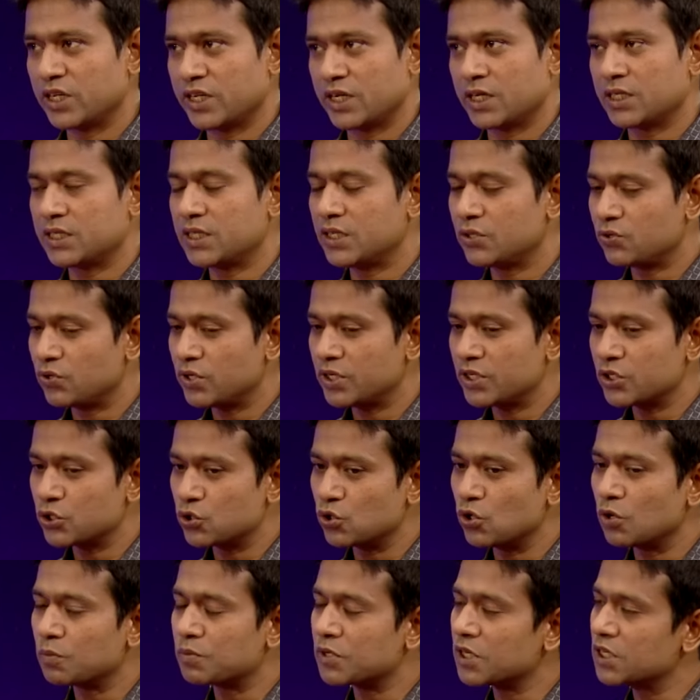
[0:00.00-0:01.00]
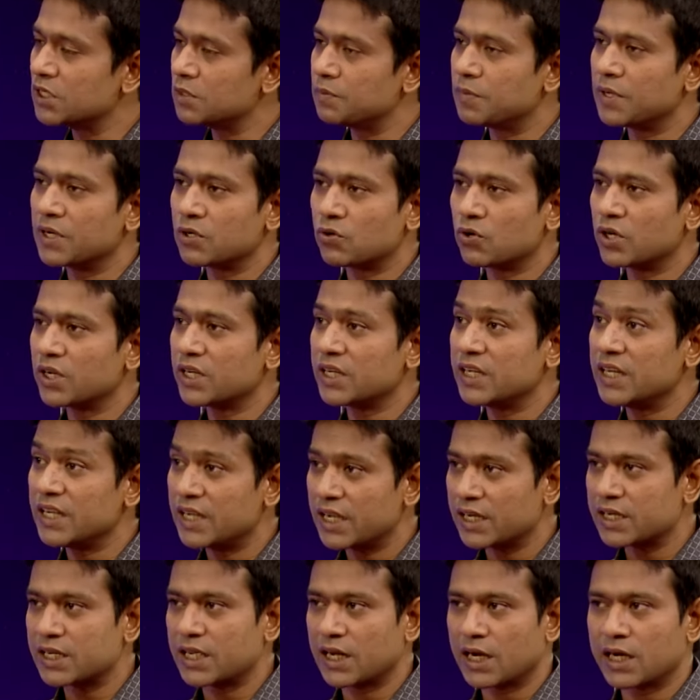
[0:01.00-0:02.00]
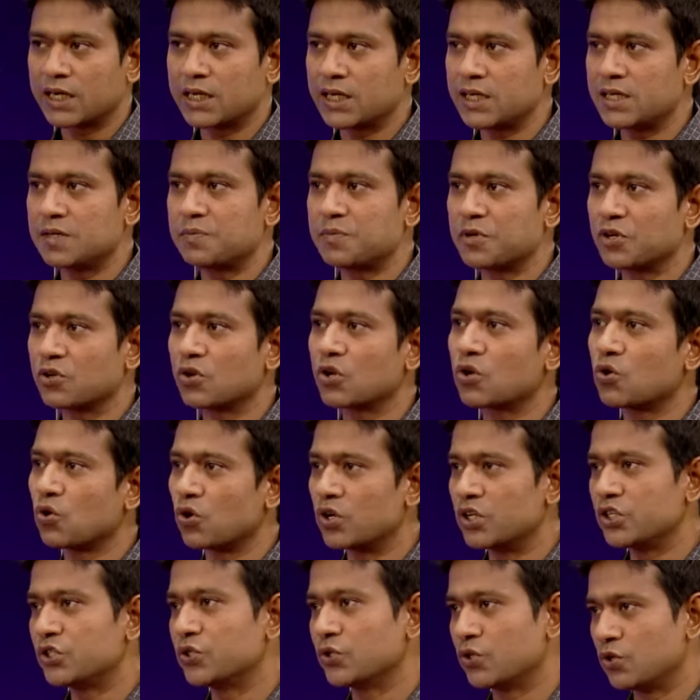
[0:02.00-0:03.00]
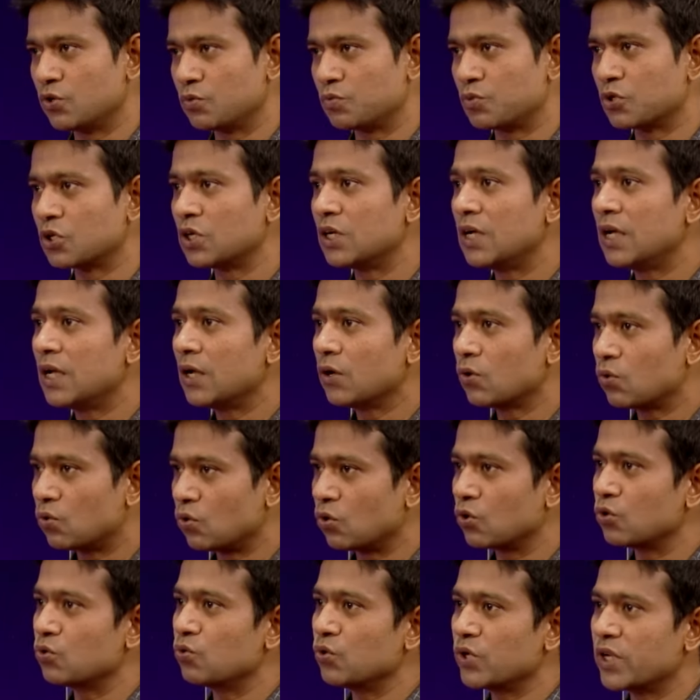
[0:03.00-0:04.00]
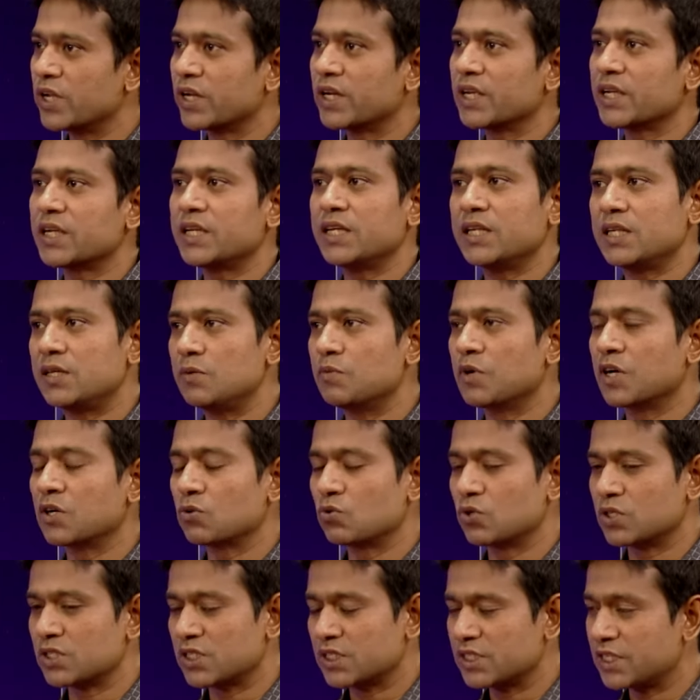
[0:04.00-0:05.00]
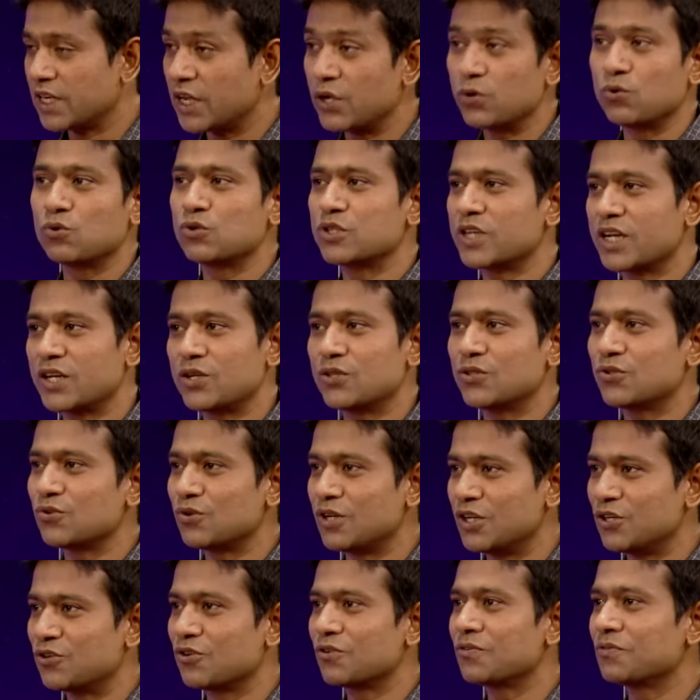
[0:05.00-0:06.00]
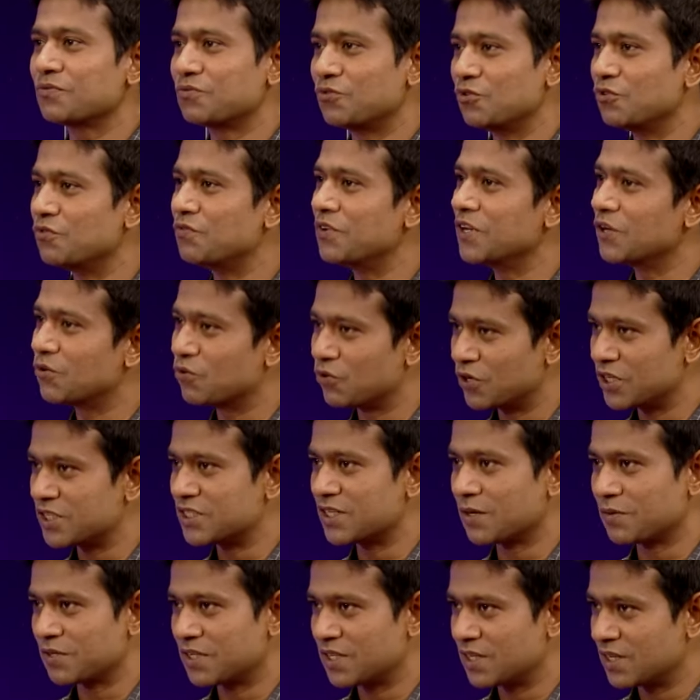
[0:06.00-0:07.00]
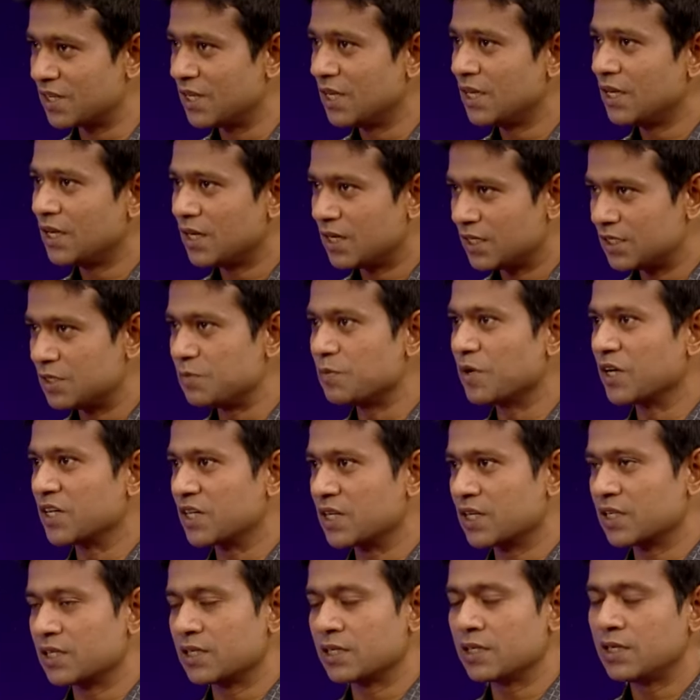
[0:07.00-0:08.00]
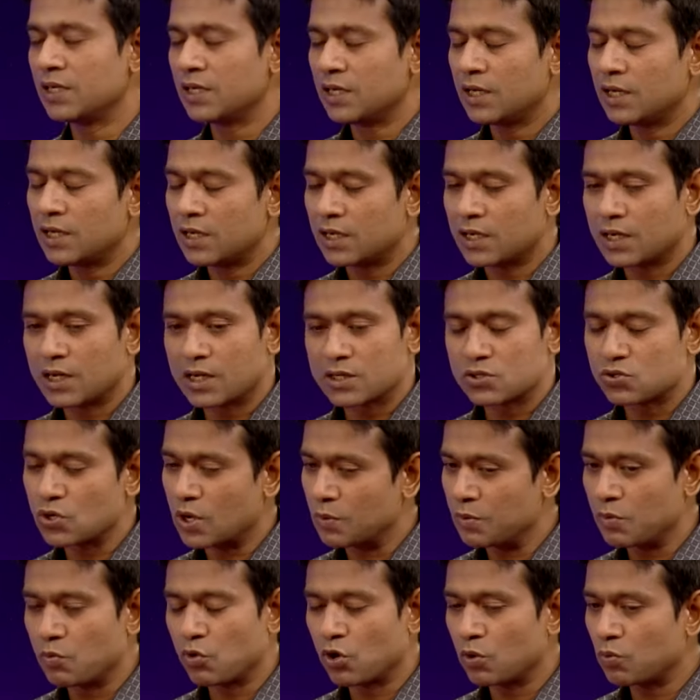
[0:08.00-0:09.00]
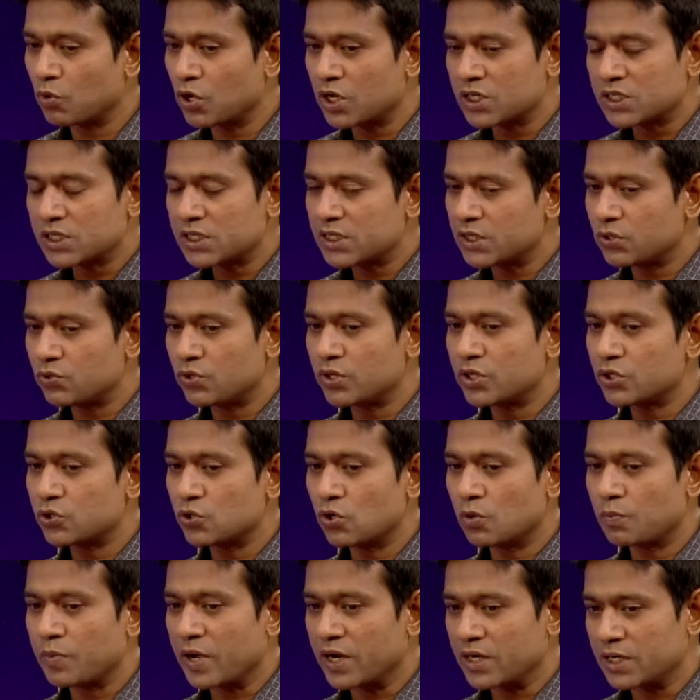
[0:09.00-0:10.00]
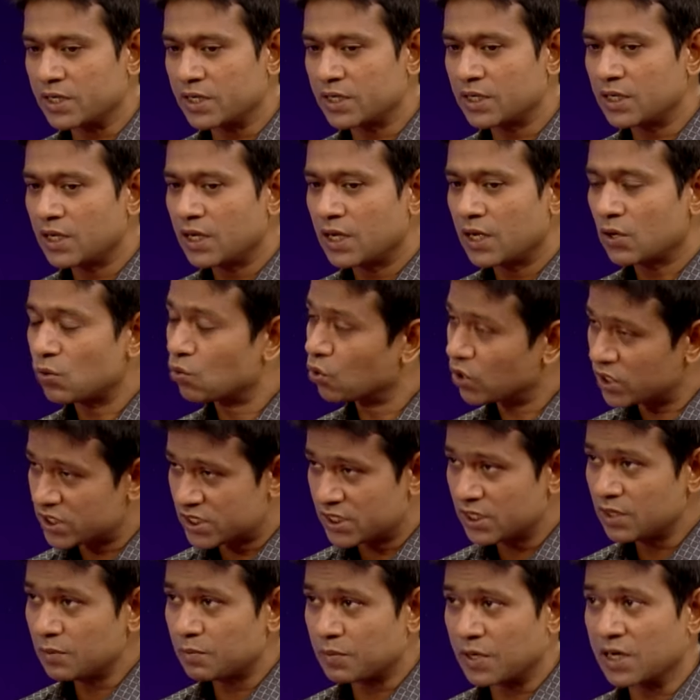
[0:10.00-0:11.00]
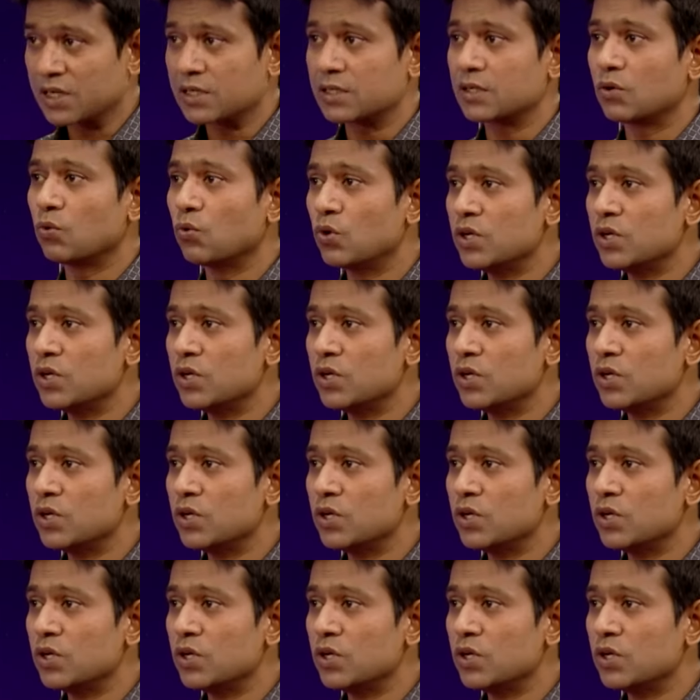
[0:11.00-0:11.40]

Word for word: না টি টোয়েন্টি সুলভটা ডিপেন্ড করে ক্রিকেট খেলাটাই ডিপেন্ড করে কন্ডিশনের উপর কোন উইকেটে কি ডিমান্ড করছে সেই অনুযায়ী কিন্তু লিটন ফুলফিল করেছে আমাদের ডিমান্ডটাকে সো আমি বলবো না যে টি টোয়েন্টি সুলভ ব্যাটিং করেছে বাট ওই